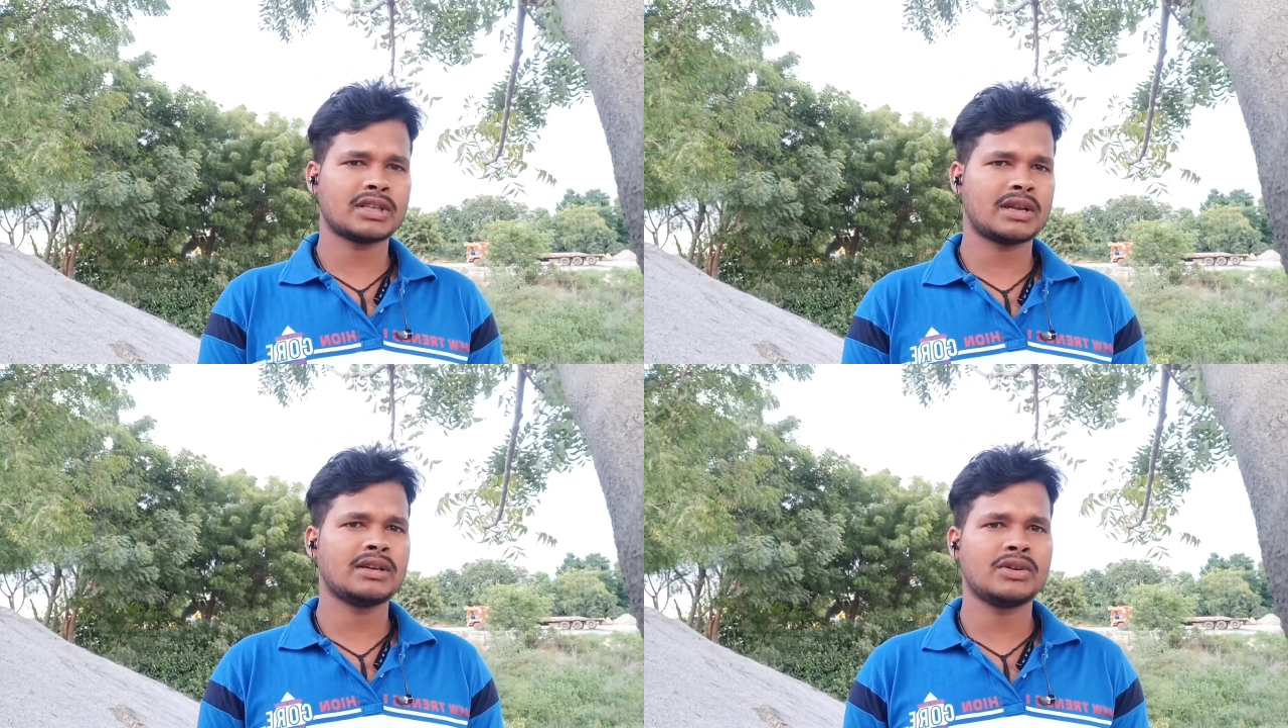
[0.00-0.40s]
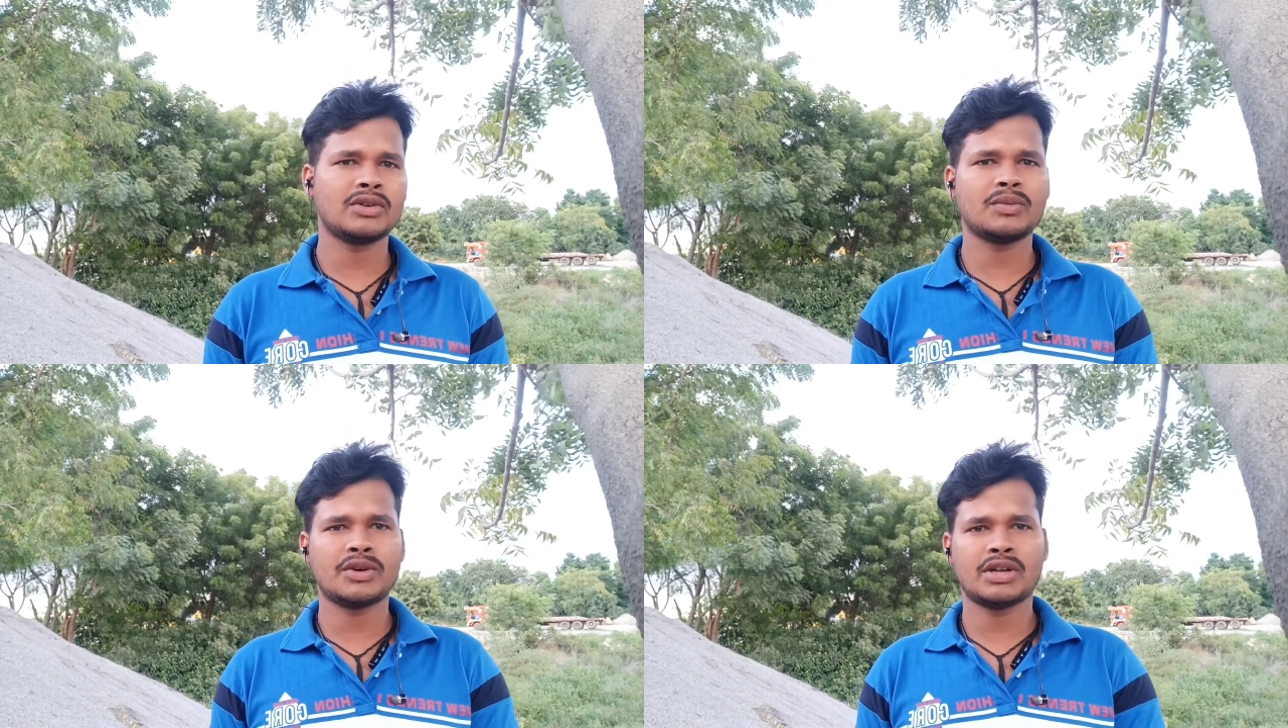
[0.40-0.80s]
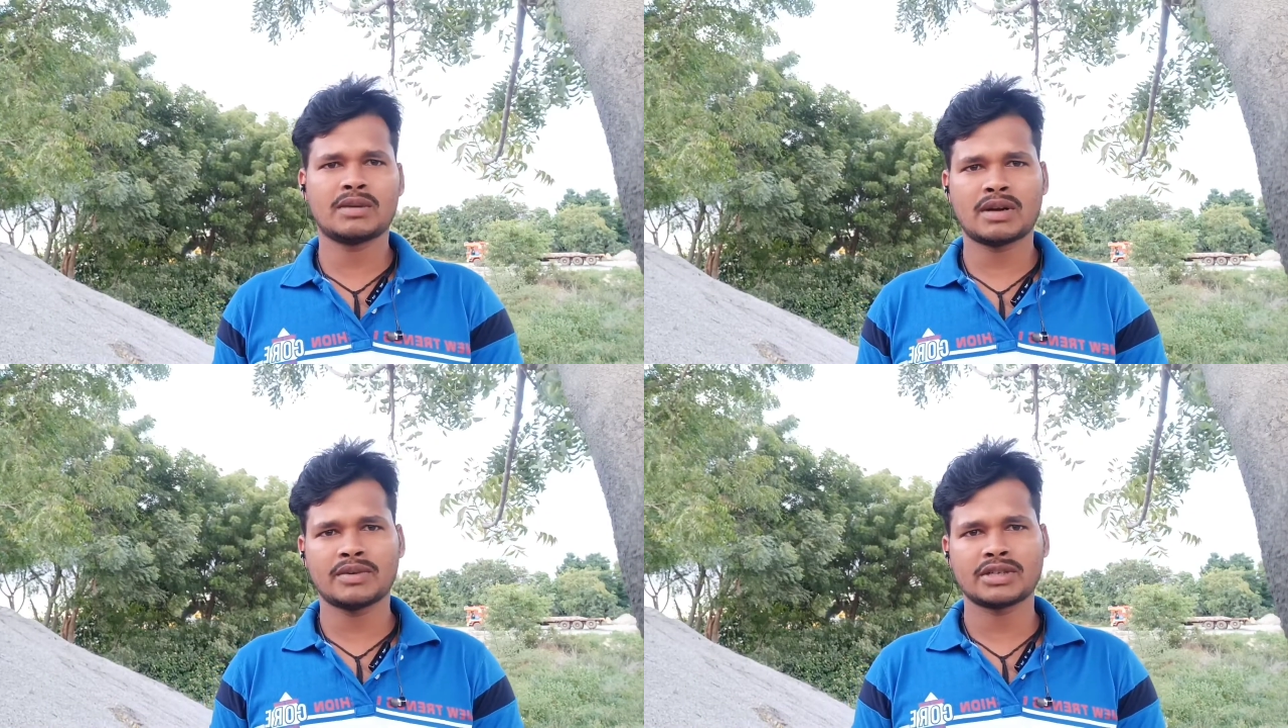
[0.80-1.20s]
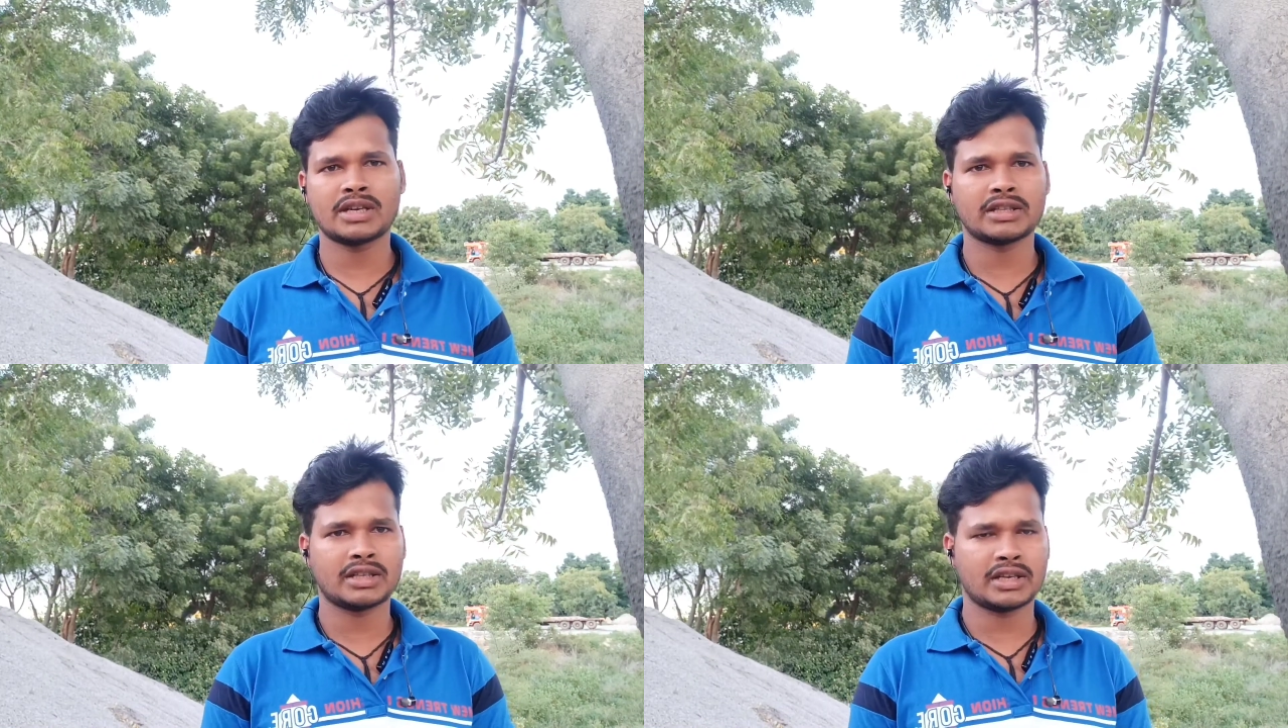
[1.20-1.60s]
साथ फिर
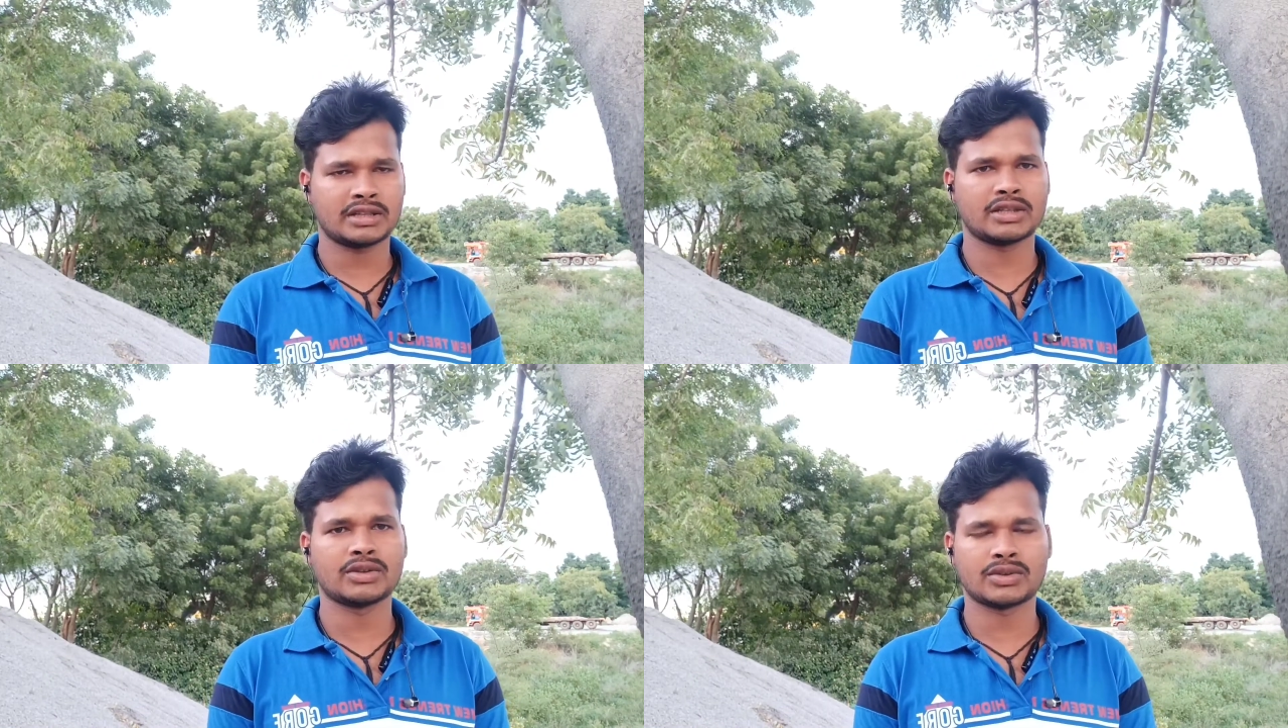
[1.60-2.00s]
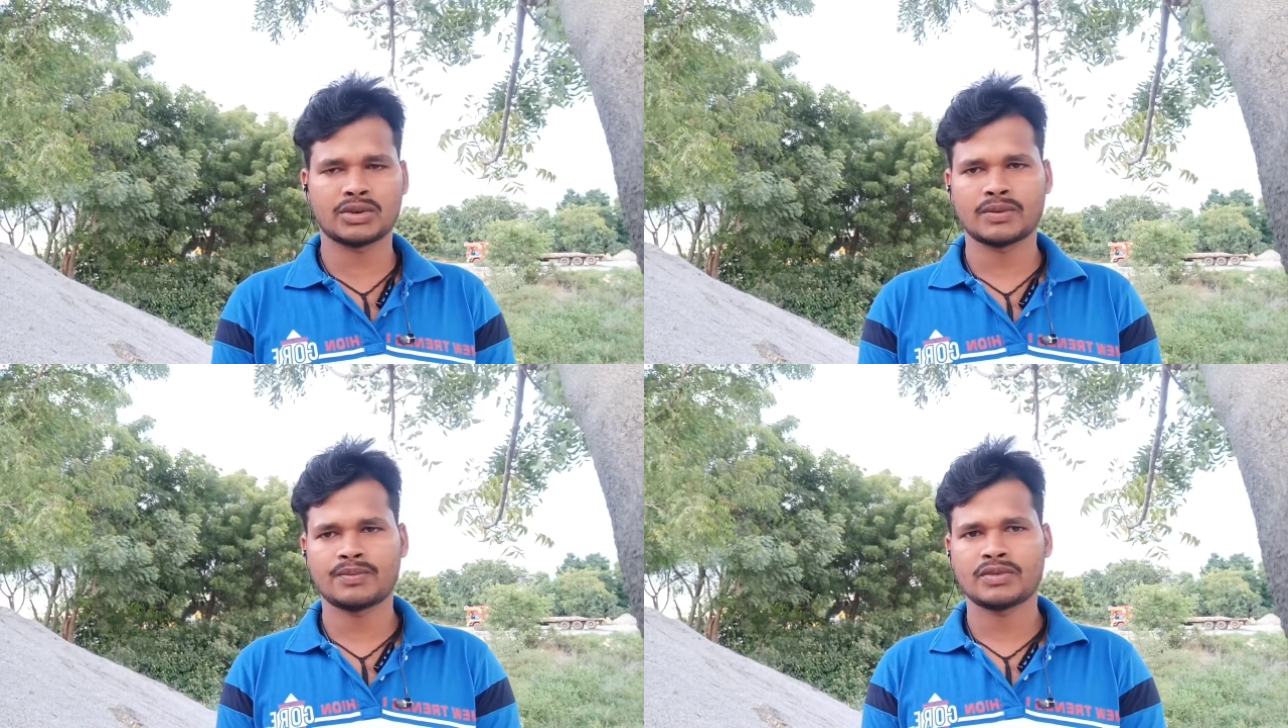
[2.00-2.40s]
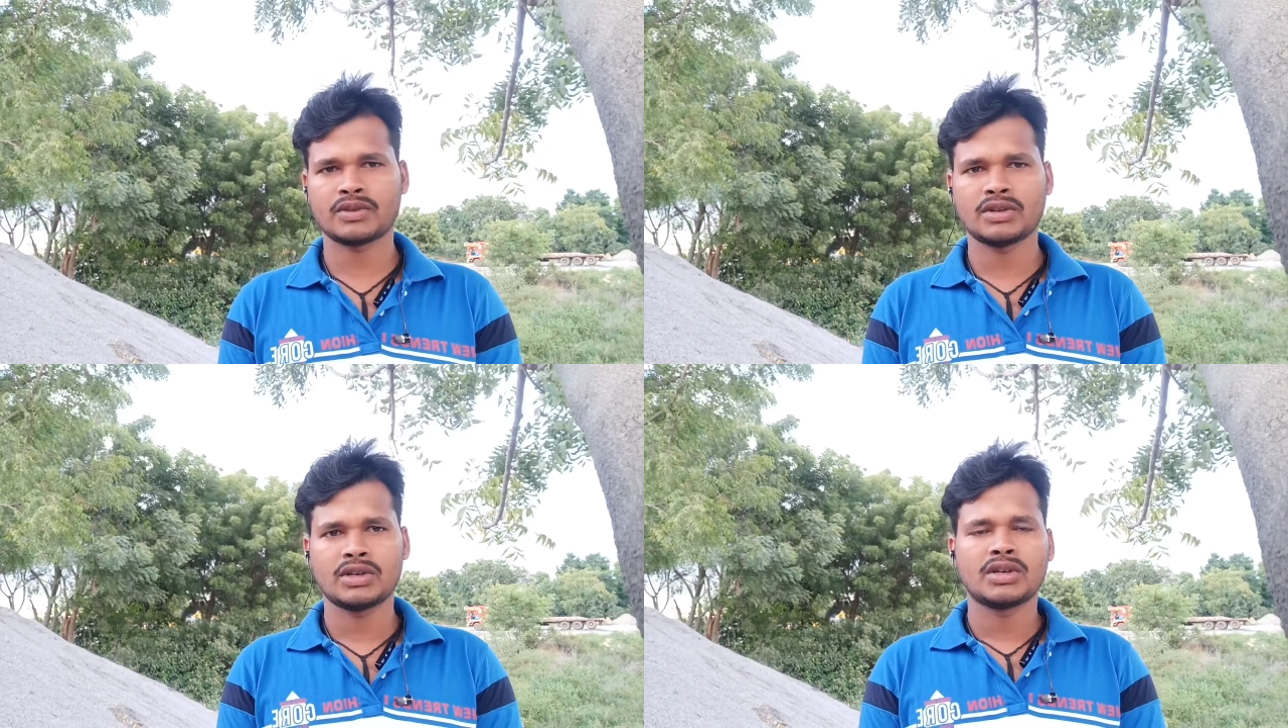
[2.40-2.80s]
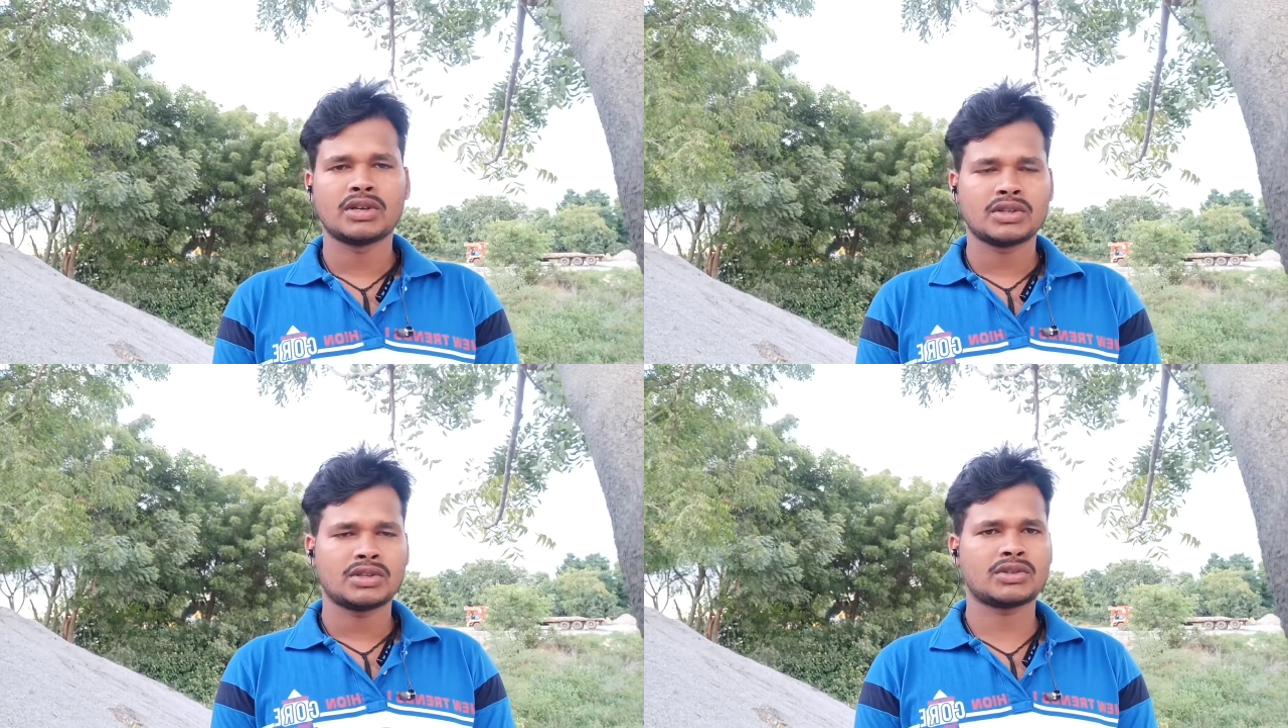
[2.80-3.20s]
नया जानकारी के साथ तब तक आप लोग
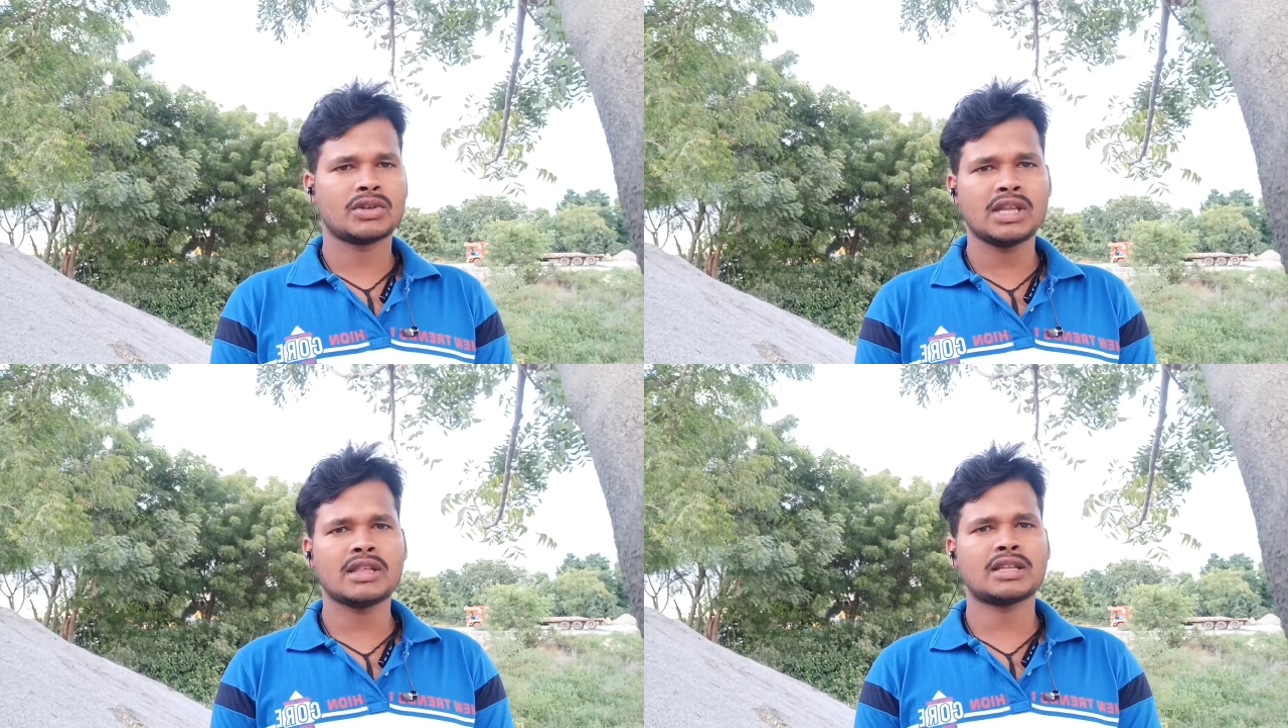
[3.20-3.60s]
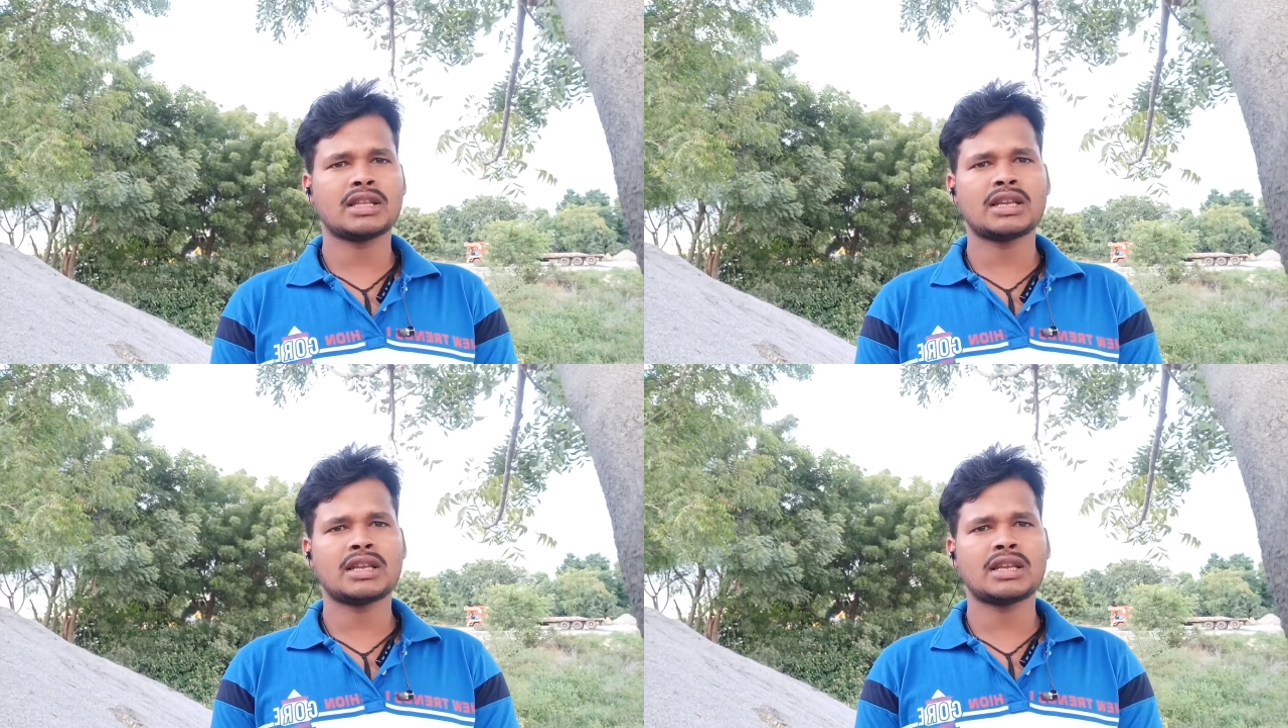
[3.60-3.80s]
सुस्त रहे समझता